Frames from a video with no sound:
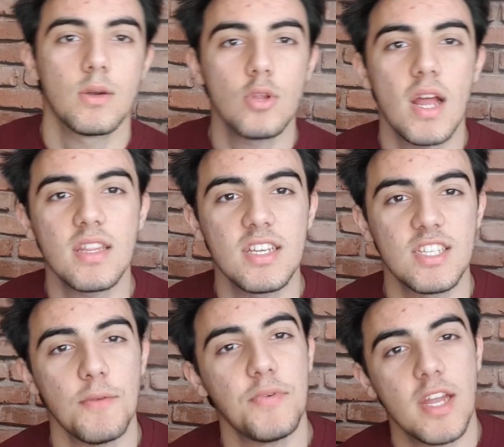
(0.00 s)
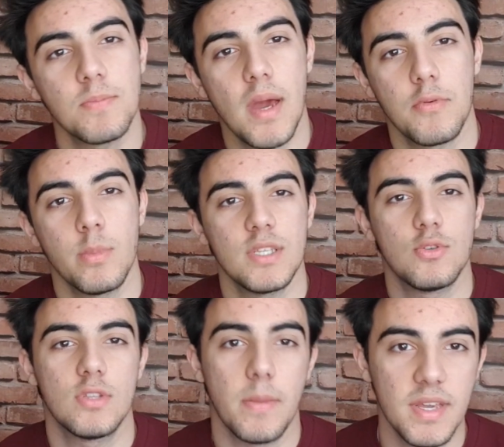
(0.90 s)
Kulaklık için fiyat performans
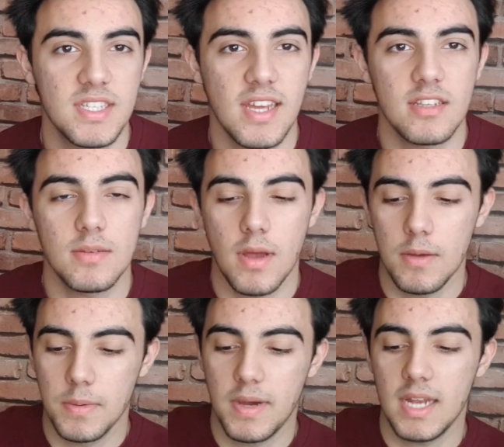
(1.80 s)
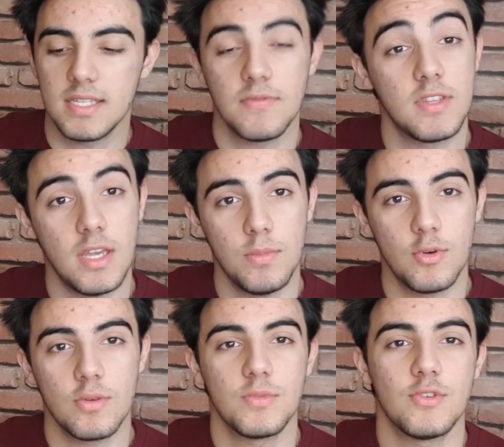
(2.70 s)
ürünü demek isterdim ama maalesef
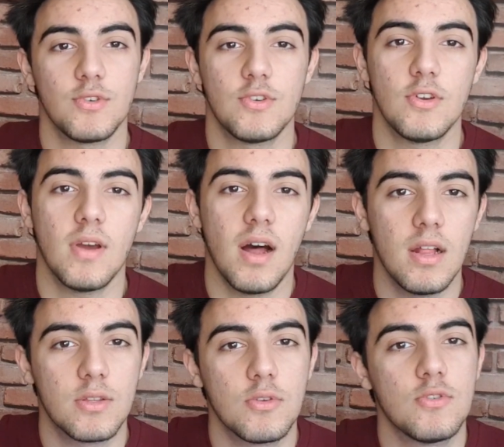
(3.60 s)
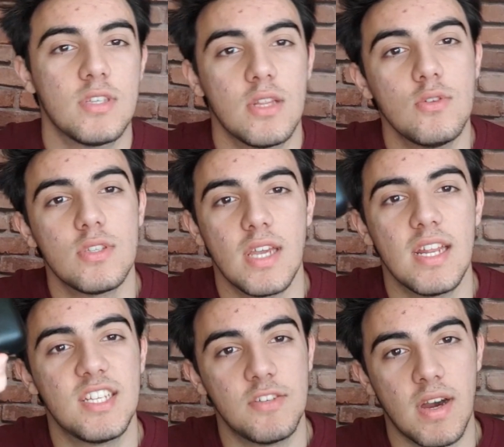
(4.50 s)
diyemiyorum çünkü 600-700
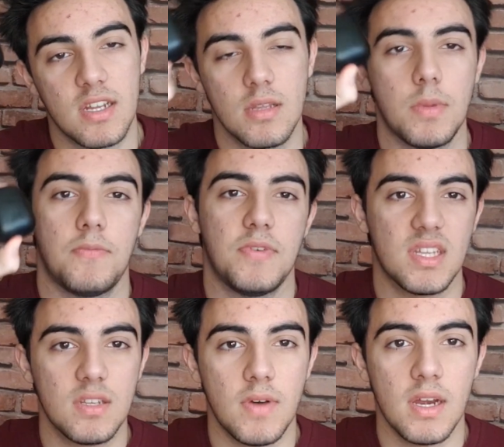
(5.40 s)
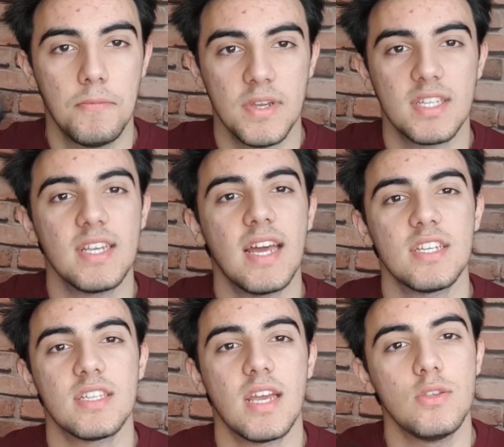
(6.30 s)
TL civarında bir fiyatı var. Fiyatı
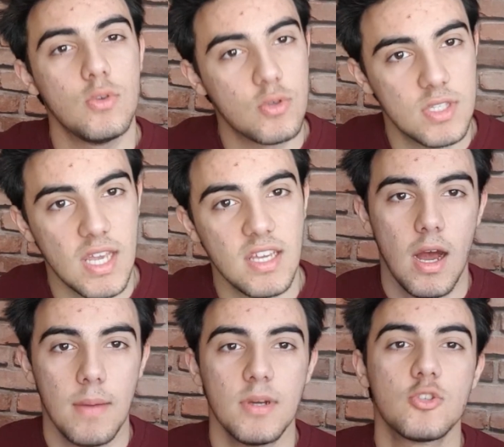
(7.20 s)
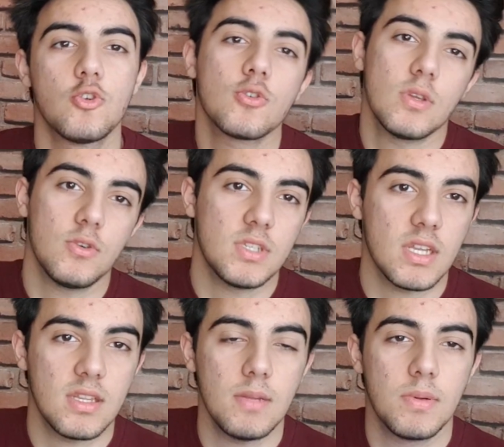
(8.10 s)
gerçekten yüksek ama çok da
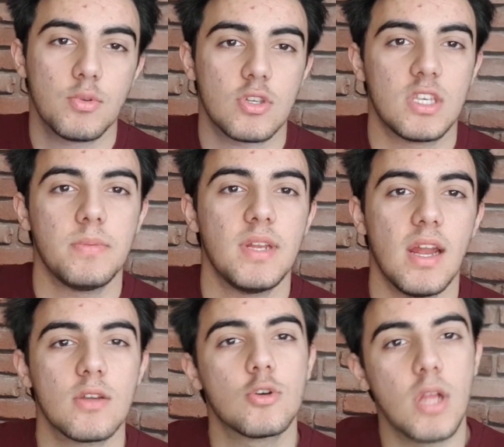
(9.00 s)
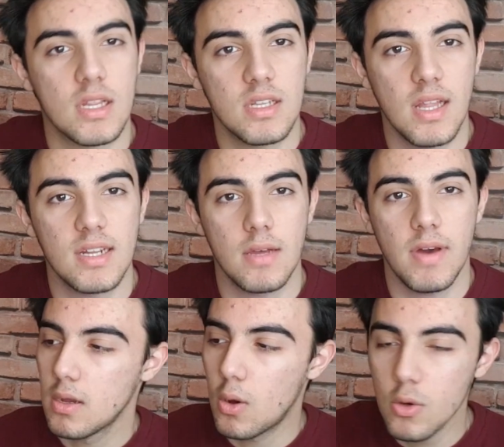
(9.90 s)
yüksek değil. 1,5-2 milyarlık kulaklıklar da
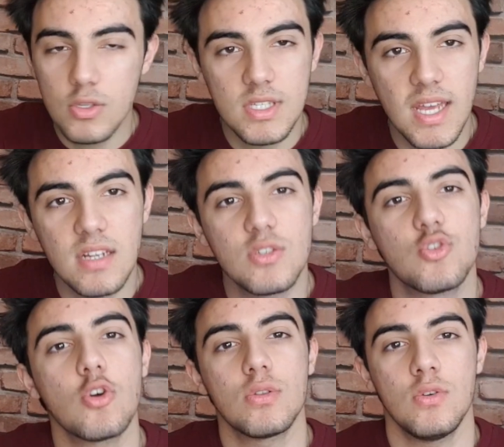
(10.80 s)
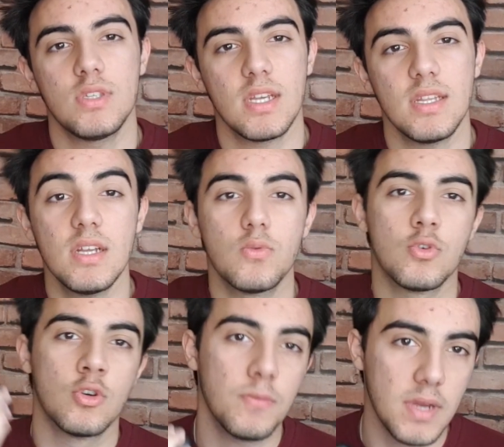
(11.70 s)
var. O yüzden çok da yüksek değil.
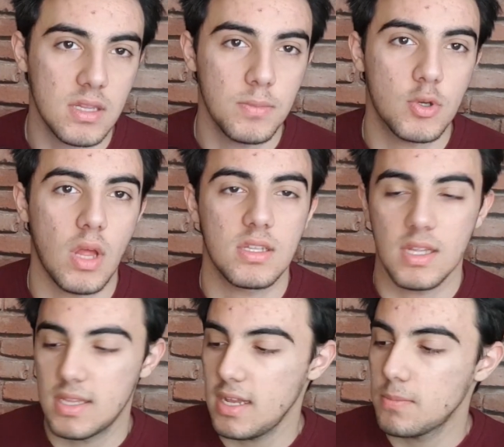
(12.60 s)
Uygun fiyatlı bir kulaklık değil.